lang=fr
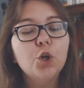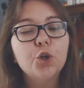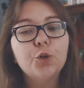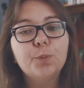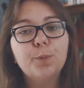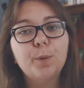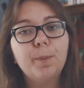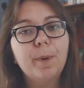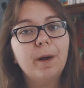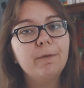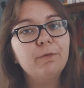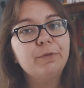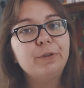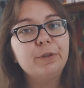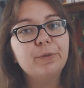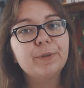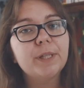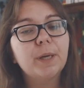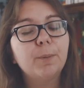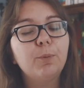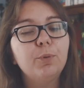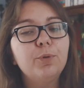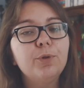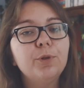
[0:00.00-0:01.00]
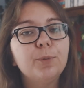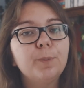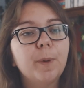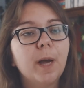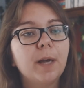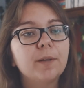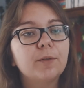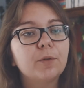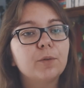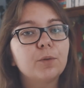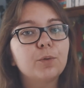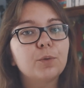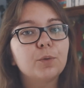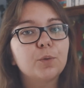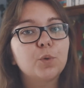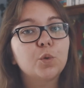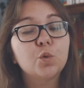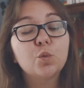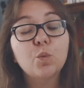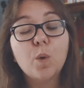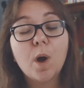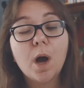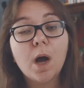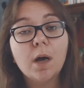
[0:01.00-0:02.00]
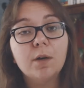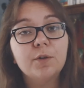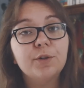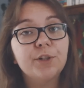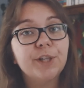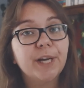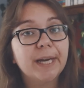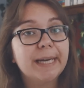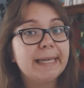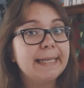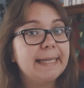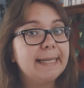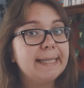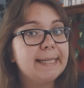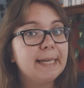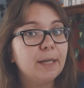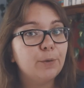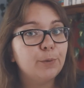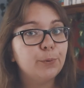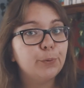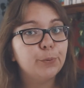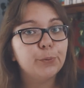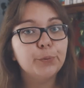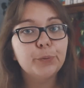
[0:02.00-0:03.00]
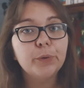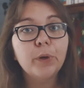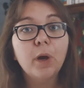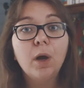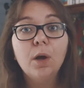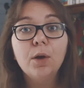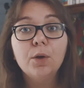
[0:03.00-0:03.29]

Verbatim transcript: je peux pas vous en dire plus parce que soit j'ai rien à dire dessus,